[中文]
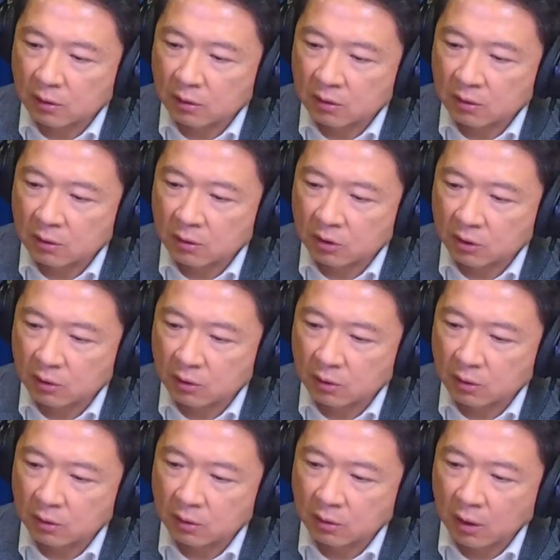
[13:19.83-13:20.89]
四
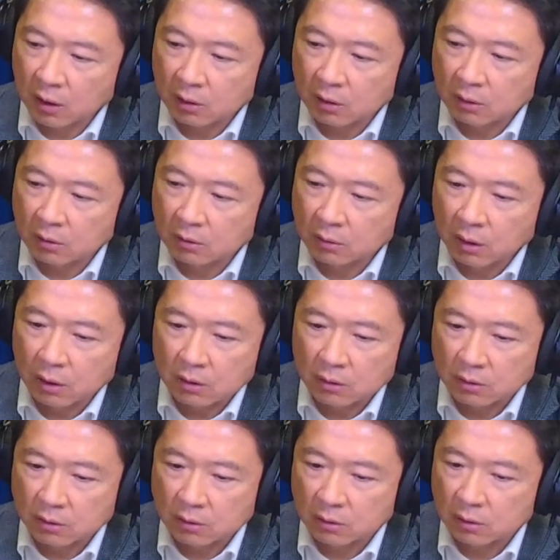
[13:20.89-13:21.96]
十到二
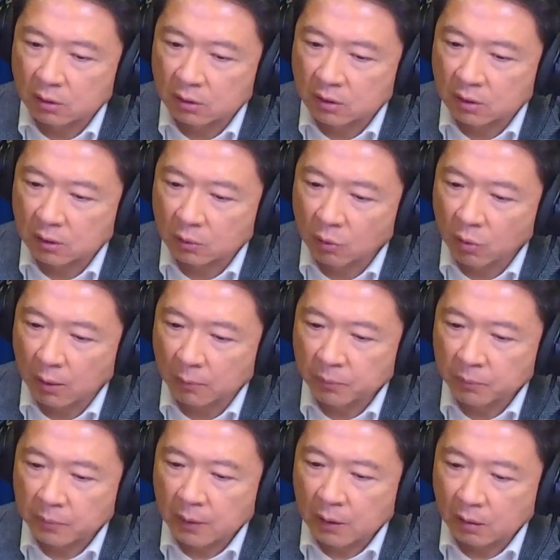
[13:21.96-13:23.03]
十的情况，
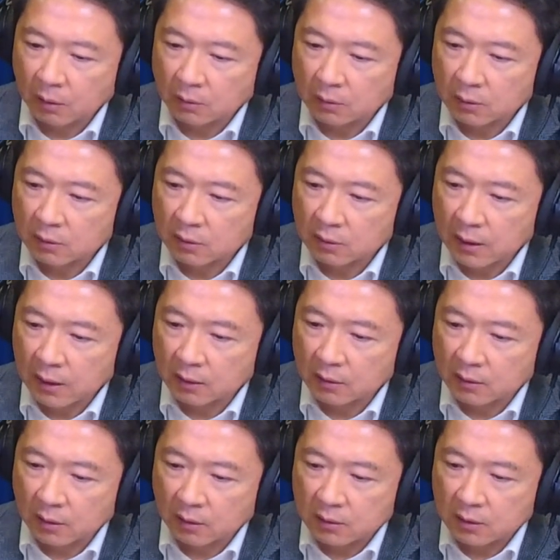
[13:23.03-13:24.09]
哦，这是在
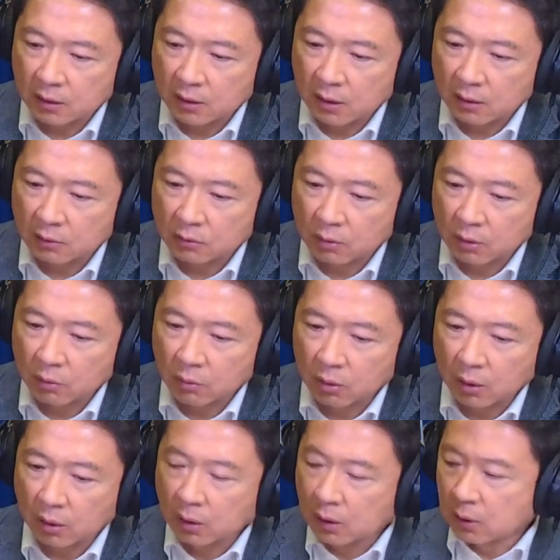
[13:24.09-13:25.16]
整个接单的状
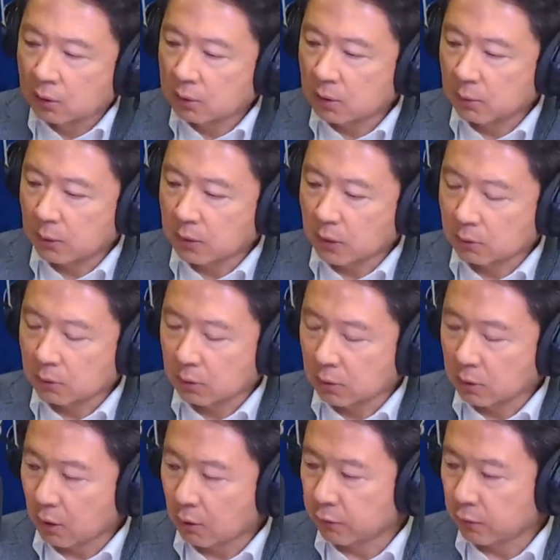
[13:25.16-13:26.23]
况，基本上这个
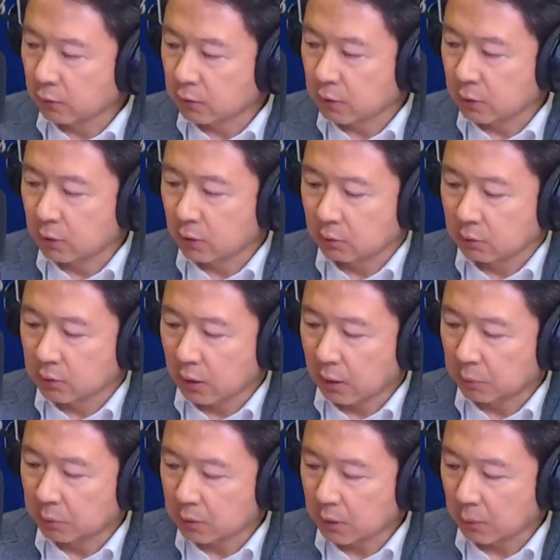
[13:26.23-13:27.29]
高峰是有
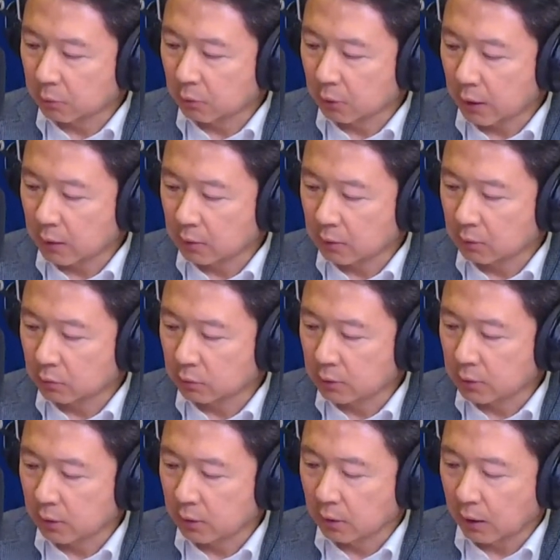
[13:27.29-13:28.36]
差差不多开始出
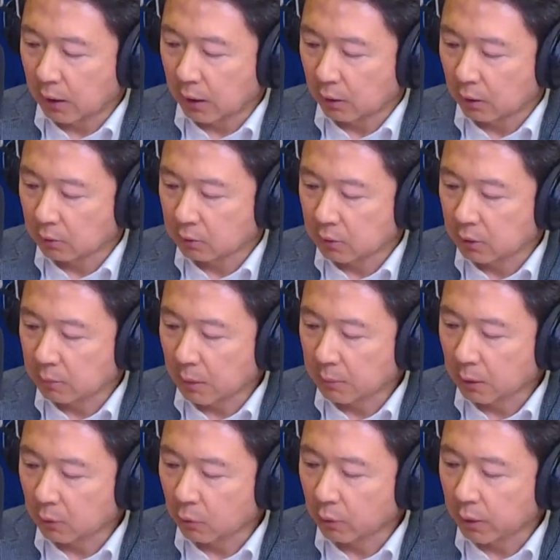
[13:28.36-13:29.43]
现了啦，好、哦，这个慢
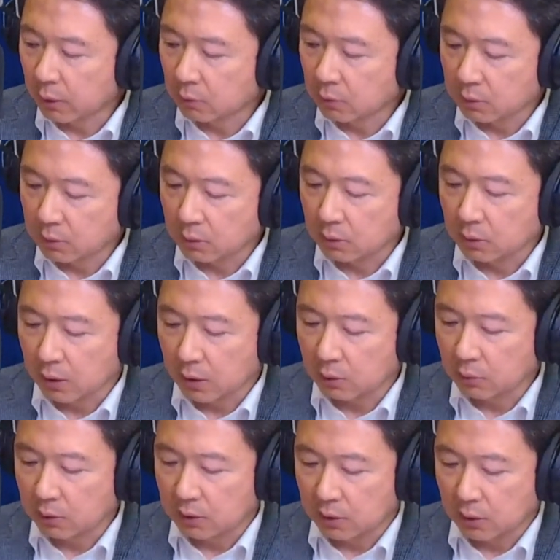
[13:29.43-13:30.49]
慢回落是可以
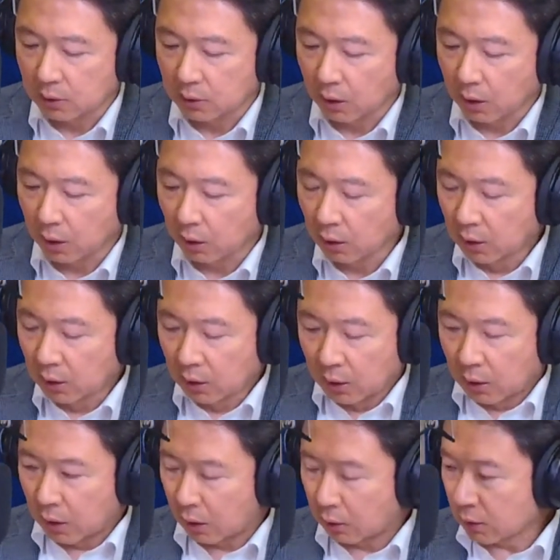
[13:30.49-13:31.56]
预期的哈、哦。
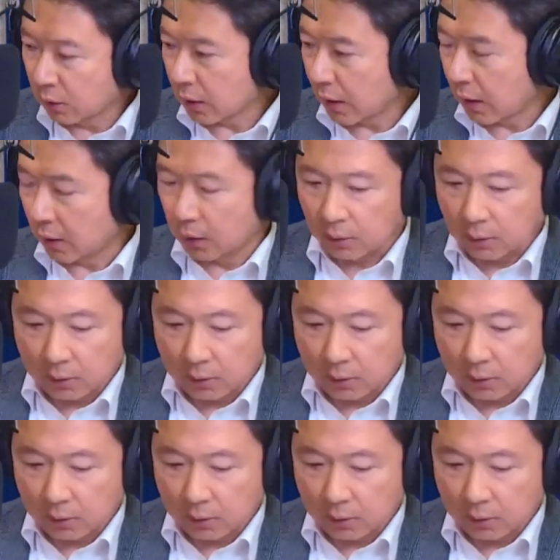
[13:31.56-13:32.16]
好，那在